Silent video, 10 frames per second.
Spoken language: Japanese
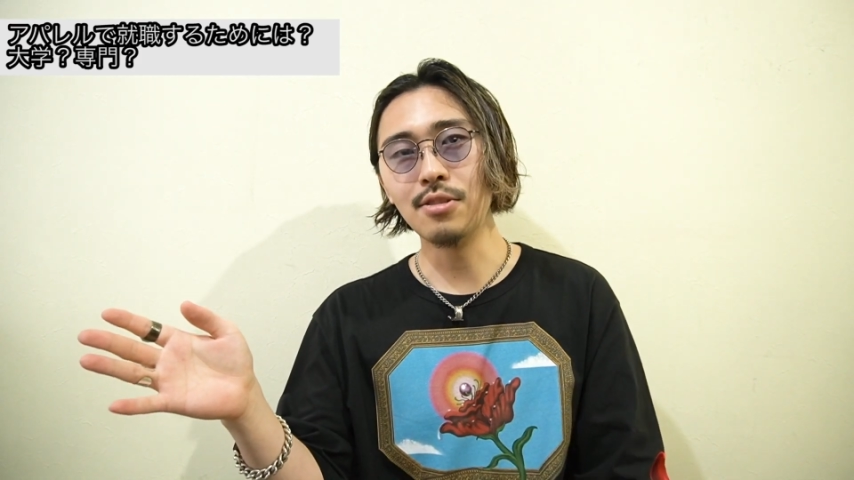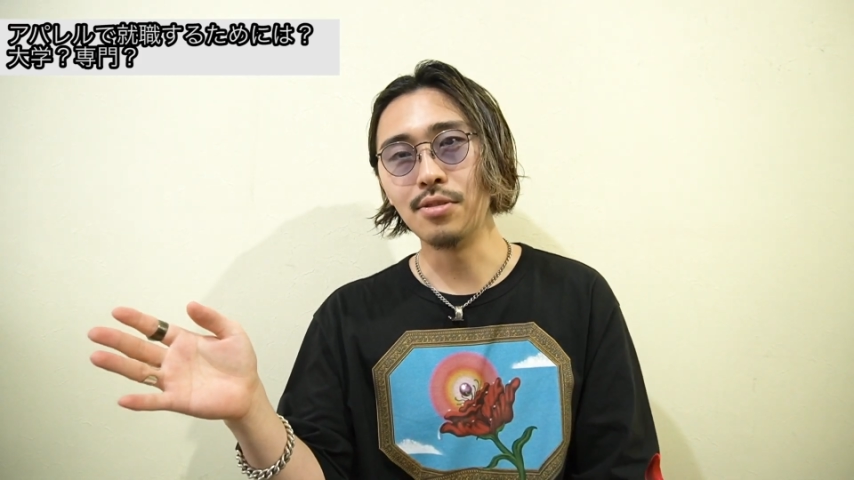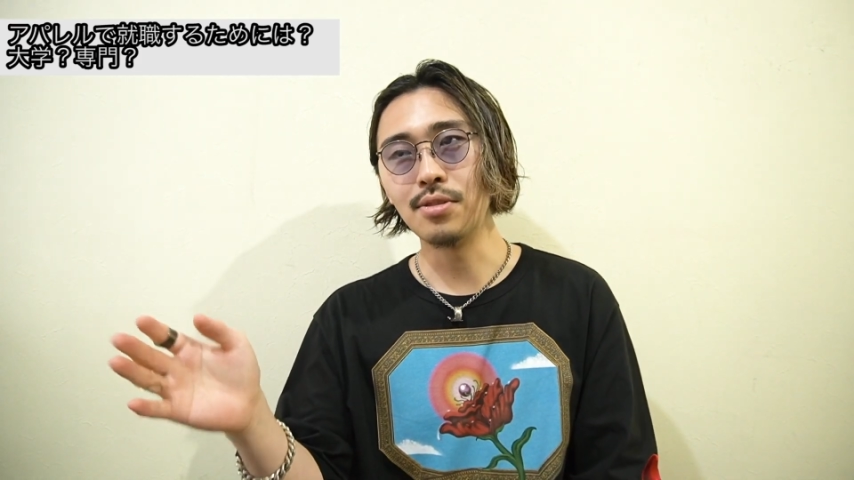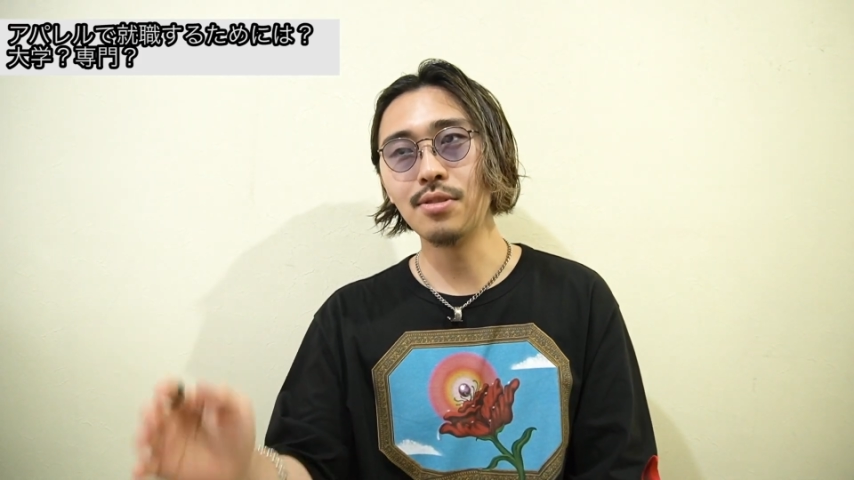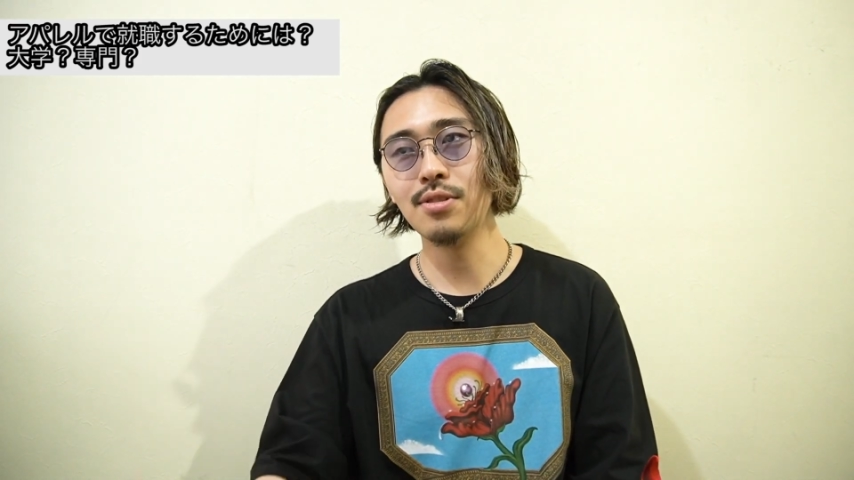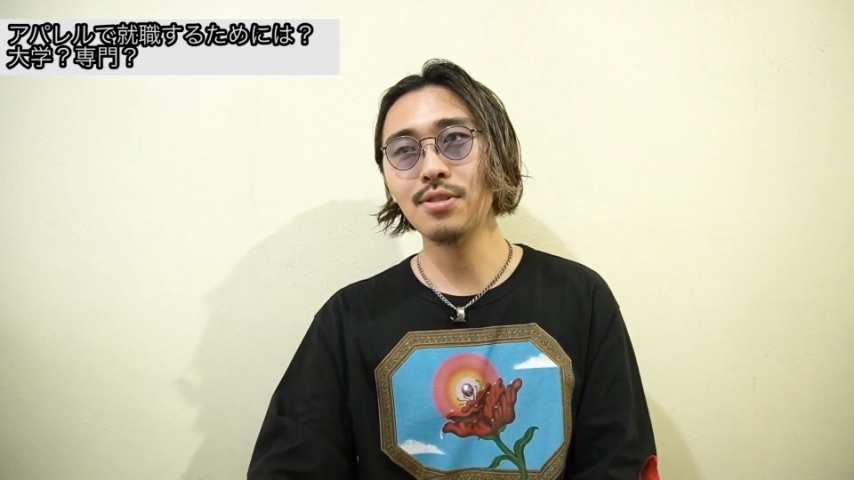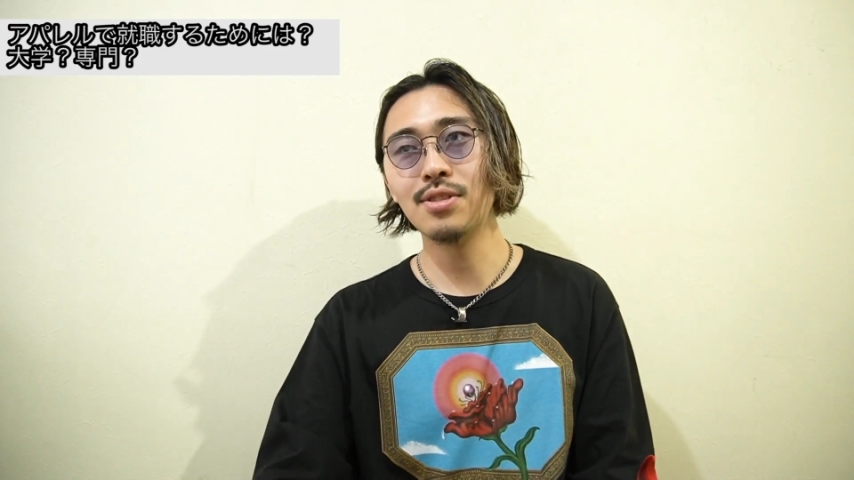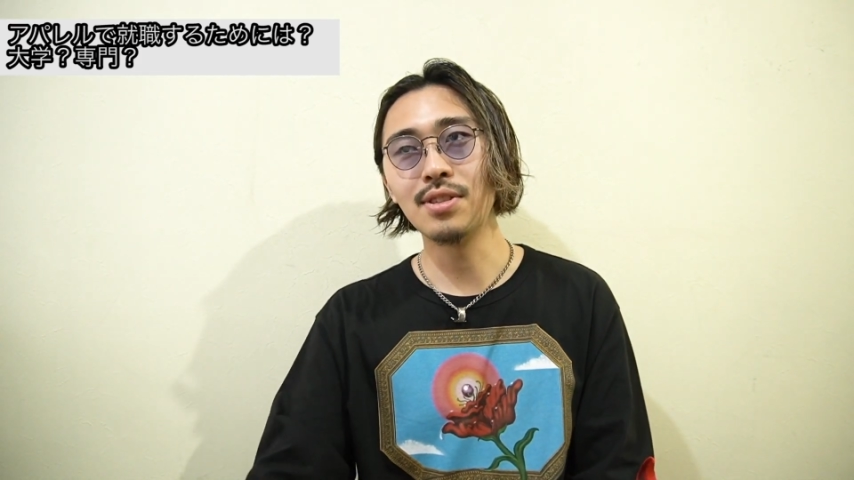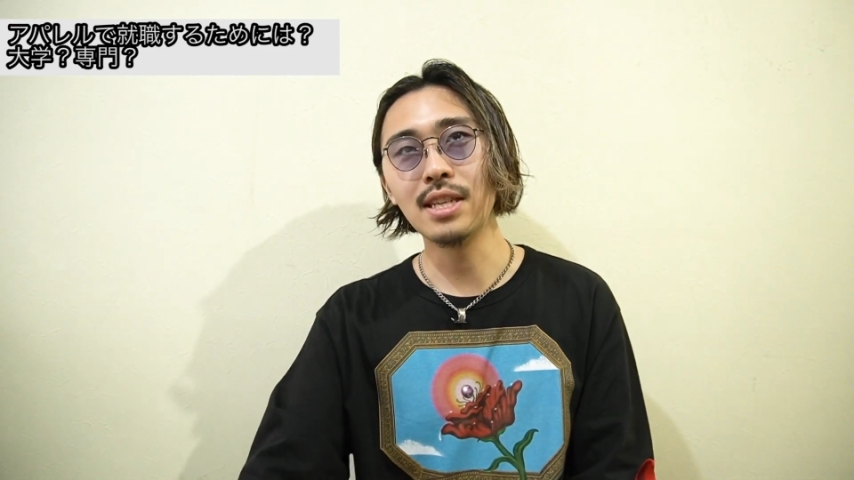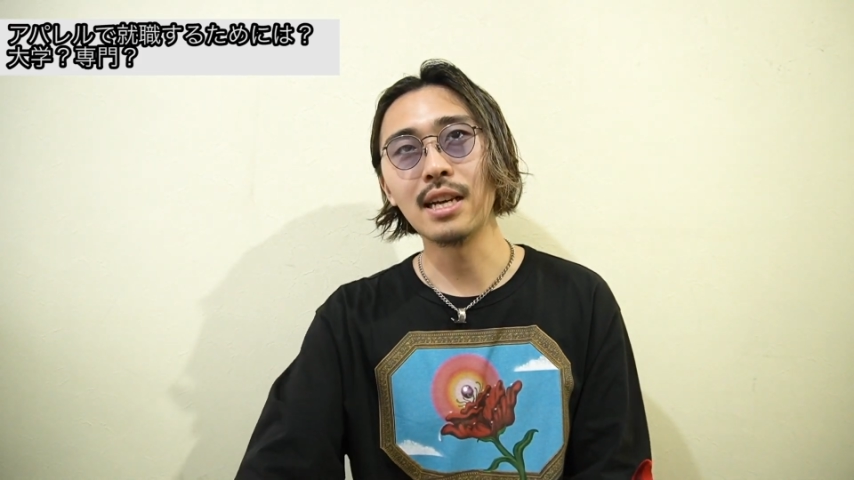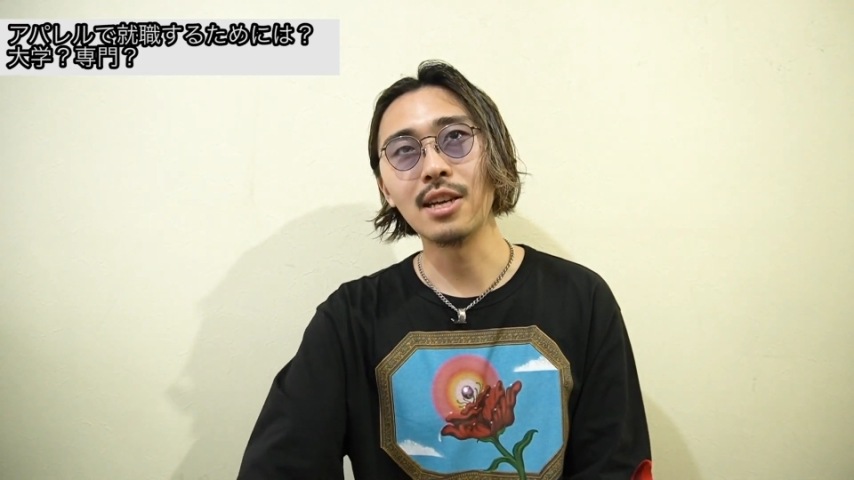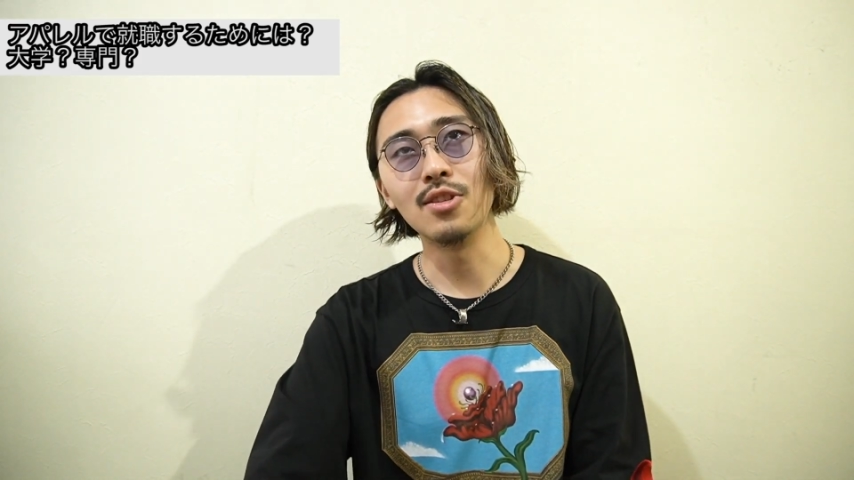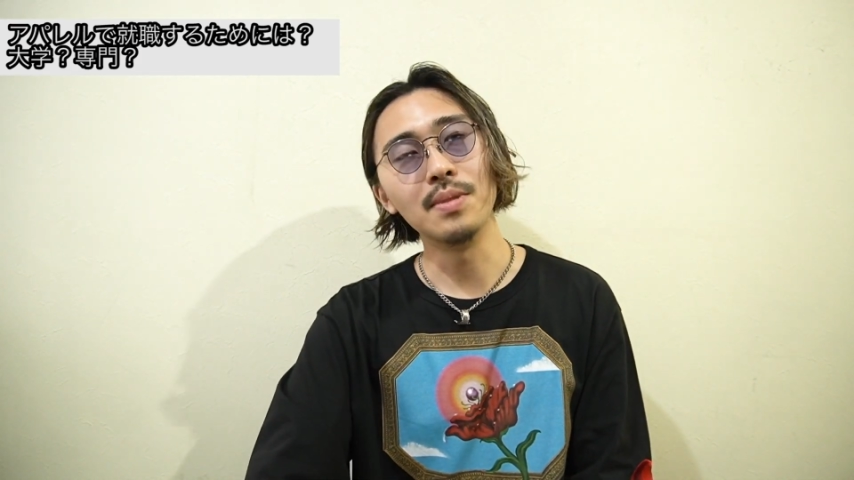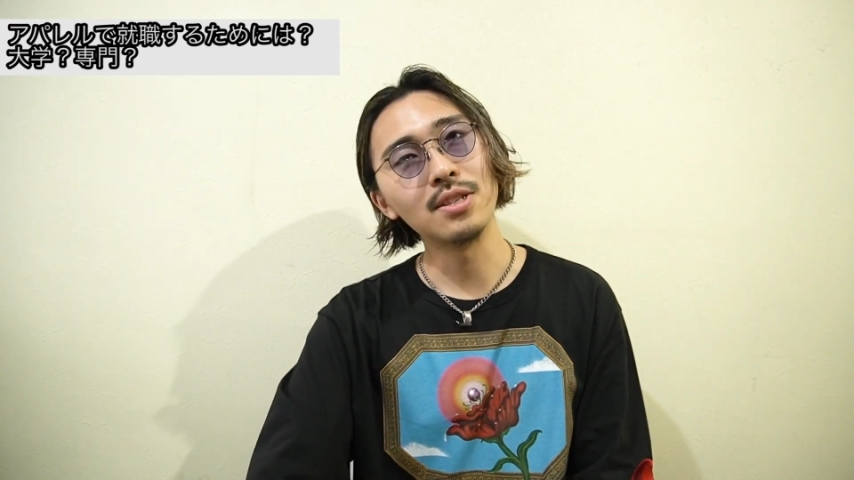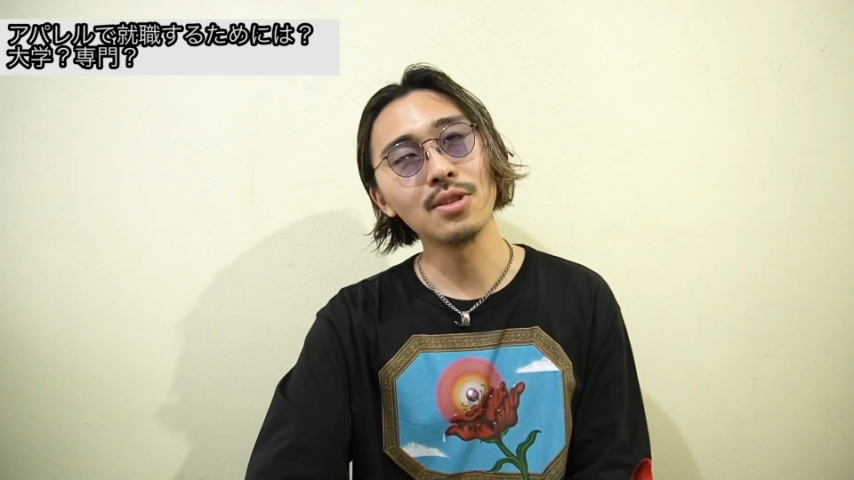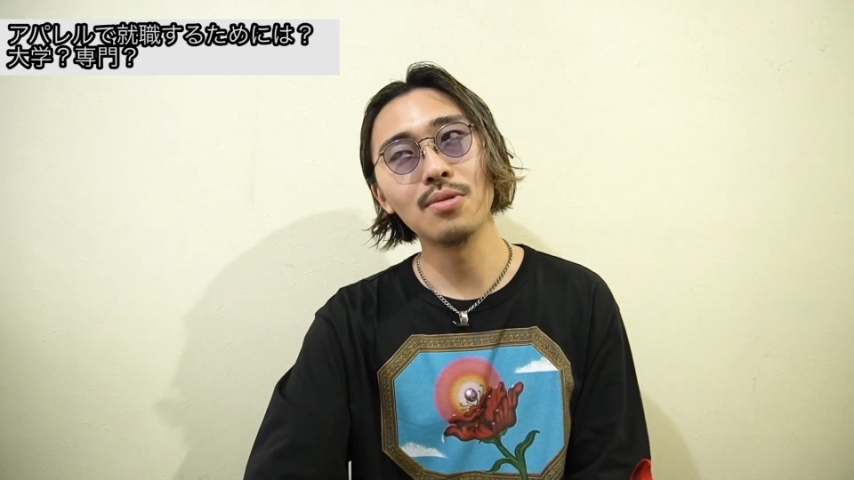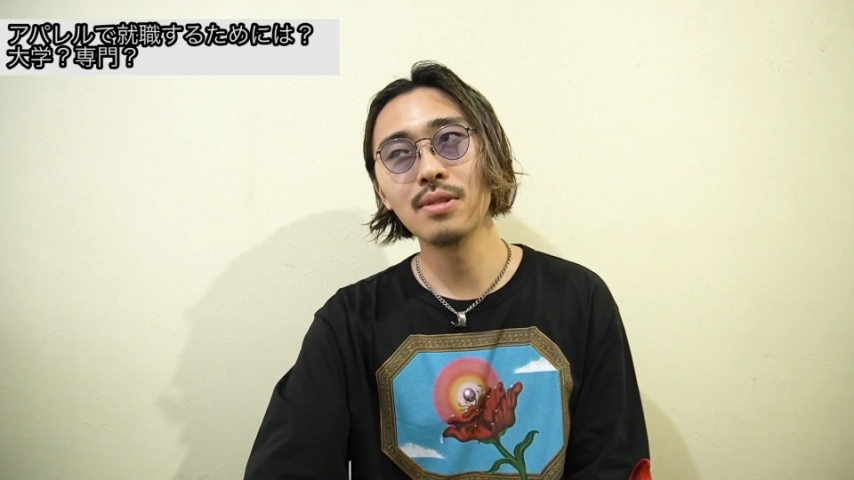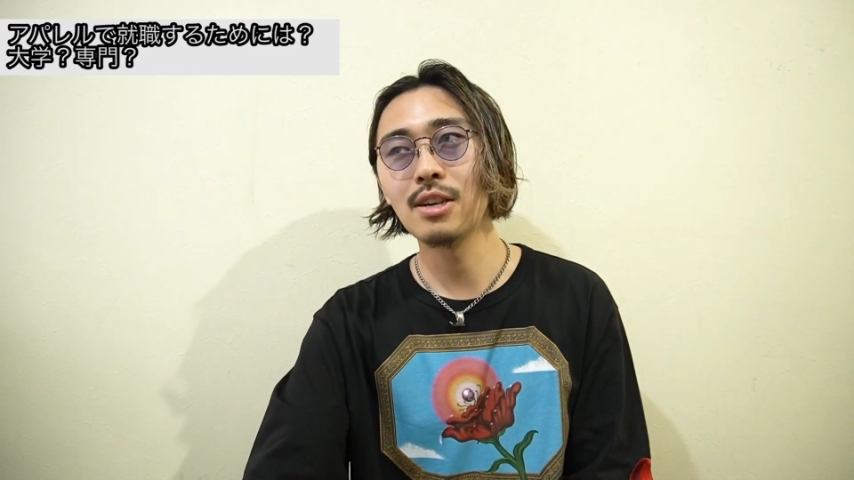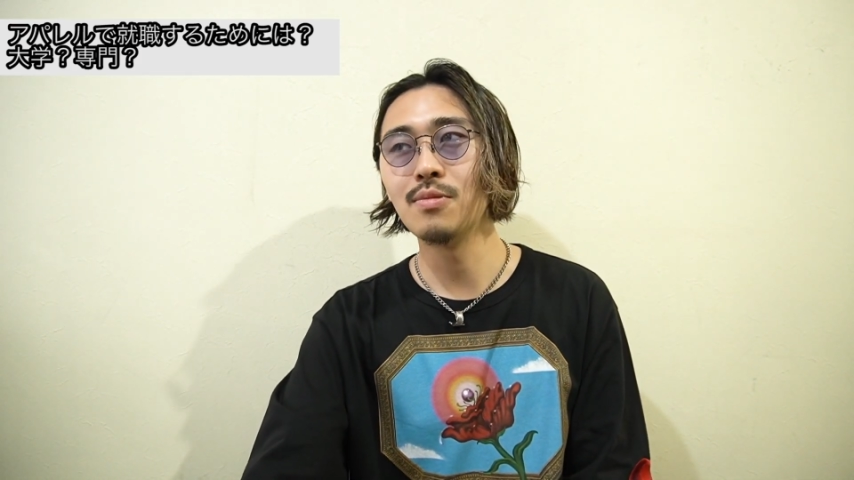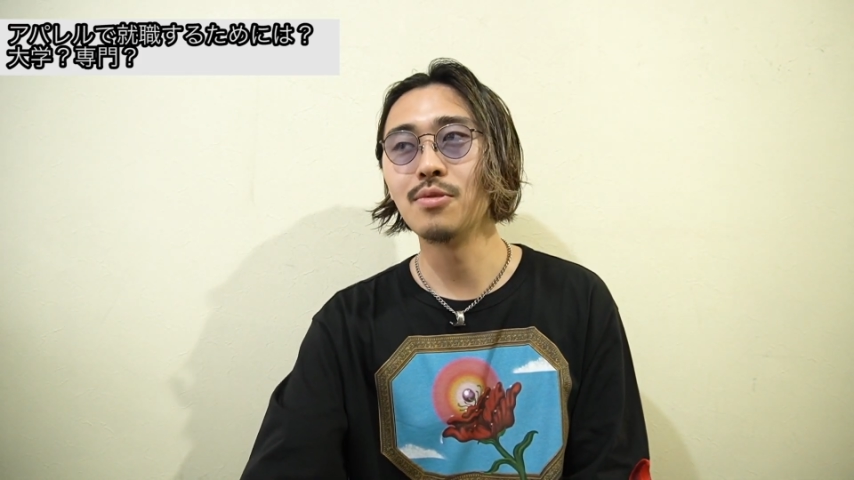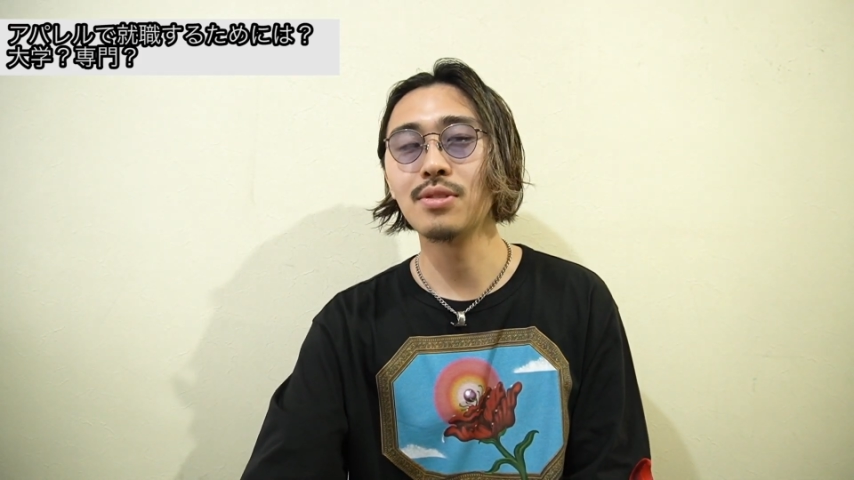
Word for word: く服好きだけど別に音楽も